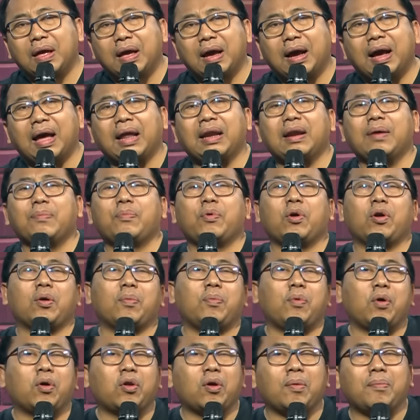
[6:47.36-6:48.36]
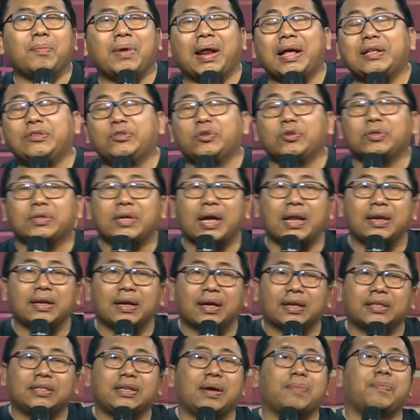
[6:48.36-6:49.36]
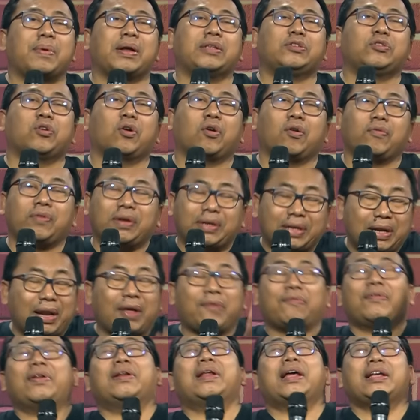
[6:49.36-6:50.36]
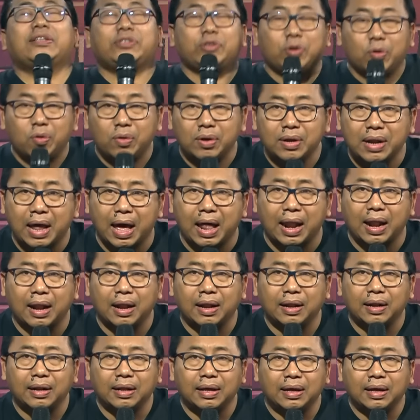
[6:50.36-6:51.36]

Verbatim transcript: Karena boro-boro melanjutkan kerja Pak Jokowi di level nasional.